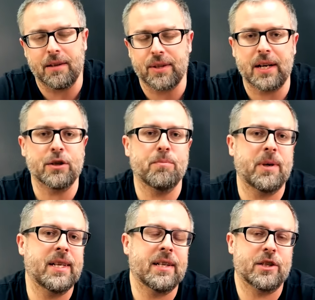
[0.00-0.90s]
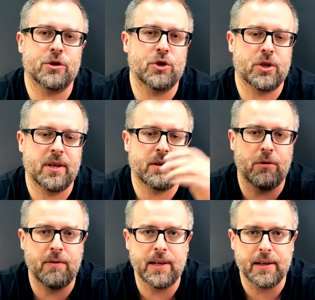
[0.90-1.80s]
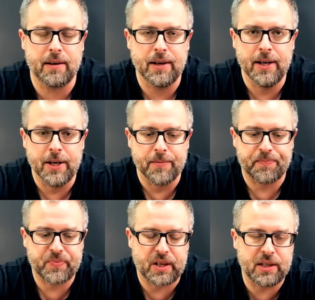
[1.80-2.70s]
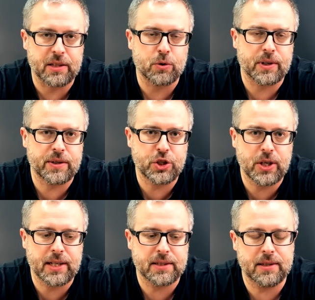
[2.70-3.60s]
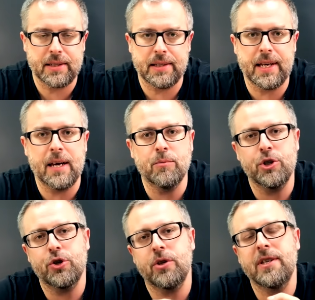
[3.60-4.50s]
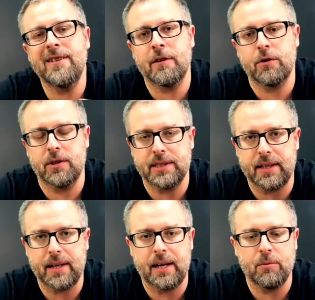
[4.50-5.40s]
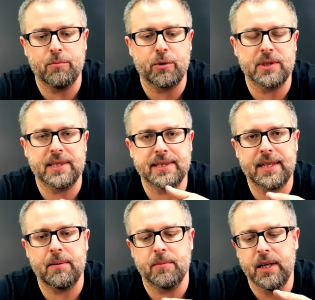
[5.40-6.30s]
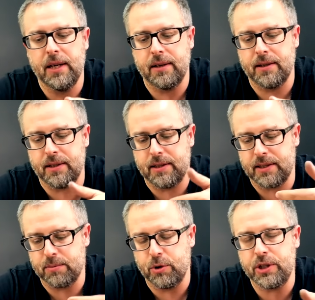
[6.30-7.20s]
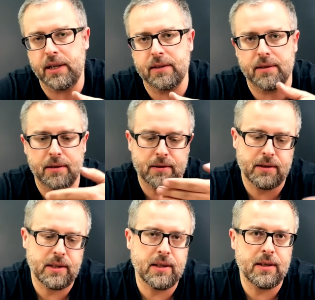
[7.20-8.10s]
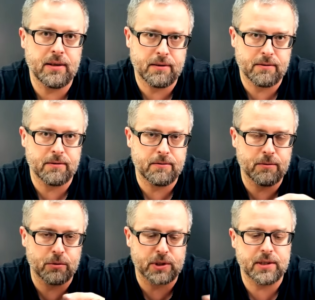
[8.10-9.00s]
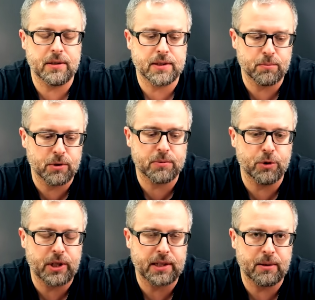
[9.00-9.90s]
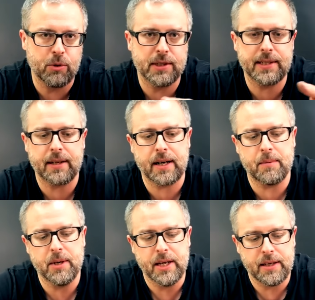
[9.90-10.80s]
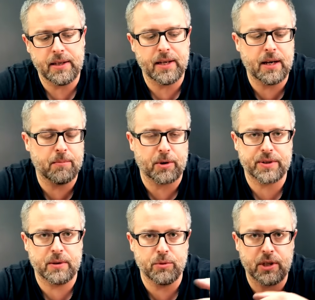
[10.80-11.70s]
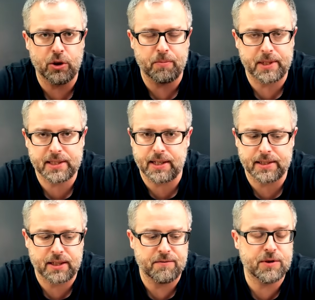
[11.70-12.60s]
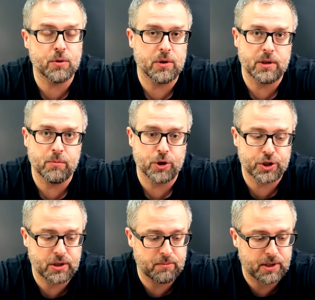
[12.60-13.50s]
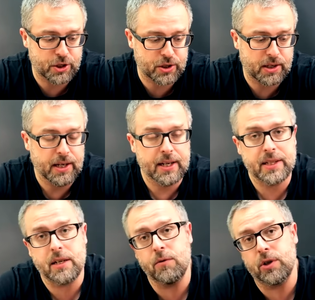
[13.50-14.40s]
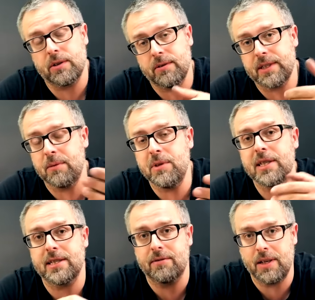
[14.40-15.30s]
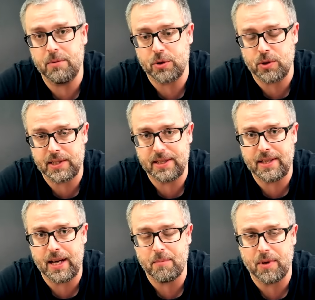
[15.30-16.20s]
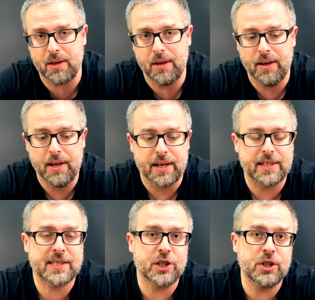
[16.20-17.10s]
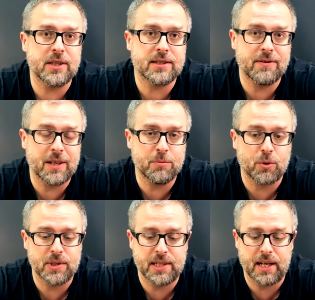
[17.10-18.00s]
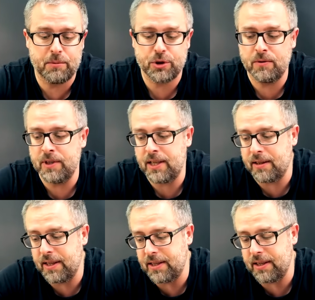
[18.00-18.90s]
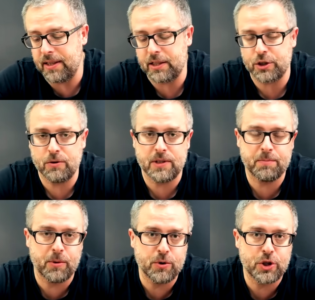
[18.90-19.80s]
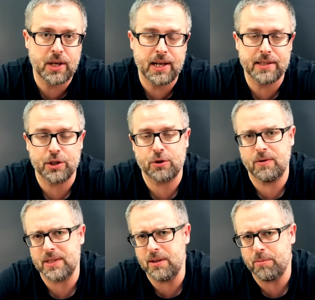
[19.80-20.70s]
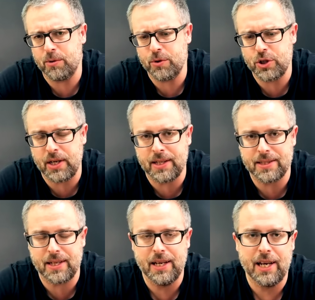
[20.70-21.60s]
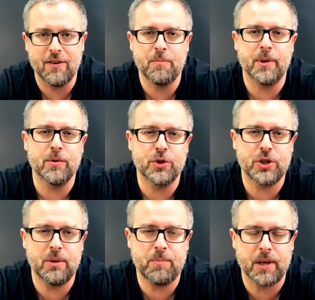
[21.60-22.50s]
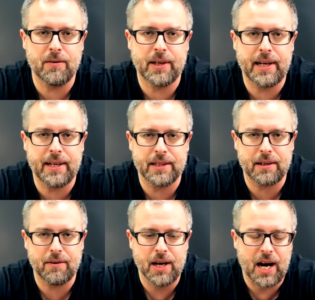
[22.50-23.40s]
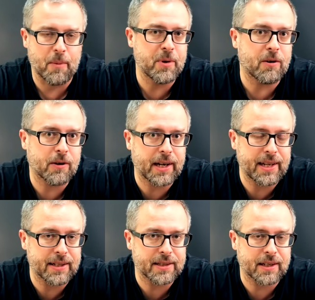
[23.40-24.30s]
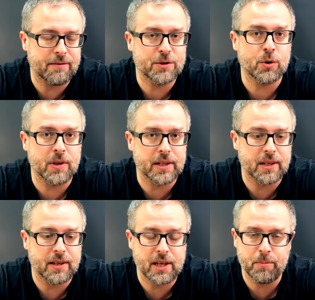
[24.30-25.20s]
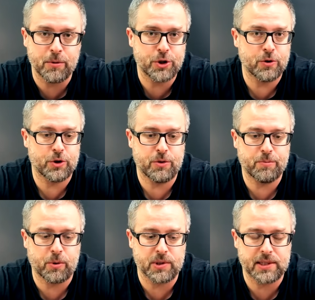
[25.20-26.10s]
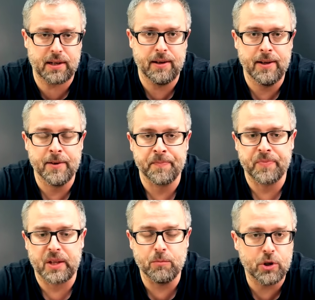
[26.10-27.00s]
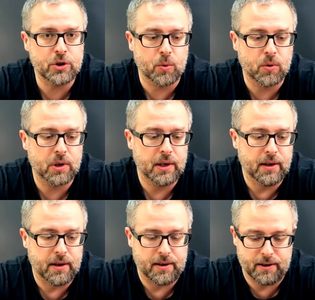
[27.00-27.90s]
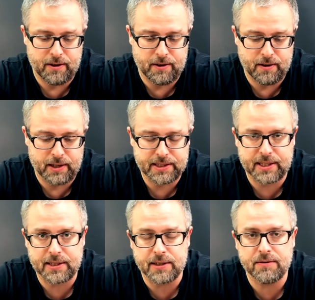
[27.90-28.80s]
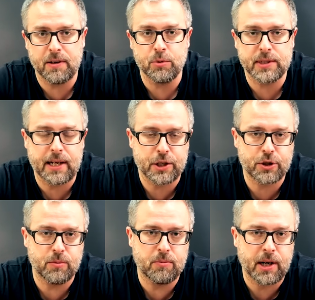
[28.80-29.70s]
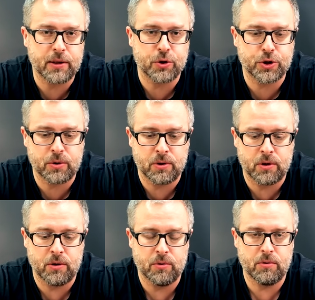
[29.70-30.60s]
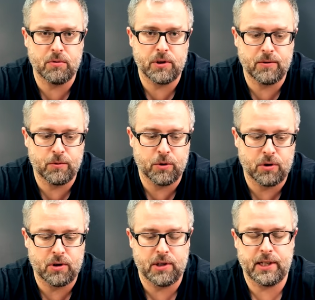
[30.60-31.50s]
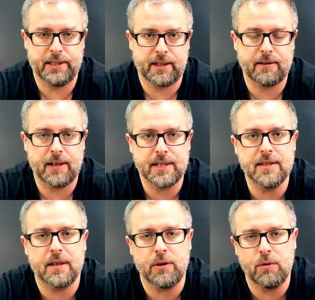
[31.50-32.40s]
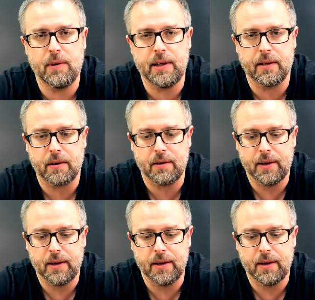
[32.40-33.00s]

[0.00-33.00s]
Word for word: И сразу понятно, что человек ювелир. Это только сейчас, я ему ничего не делаю, Инстаграм, он просто сам э, смотрит э, и, ну, то есть э, см, смотрит на мой Инстаграм, и я просто ему делаю подсказки. Все, ни больше, ни меньше. Так вот, займитесь своими соцсетями. Расскажите своим друзьям, что вы делаете это, что у вас получается, что у вас не получается. Вы получите первых клиентов. А первого клиента в золоте я получил очень просто. Мой друг – Э, рассказал своему старшему брату, что его одноклассник ювелир.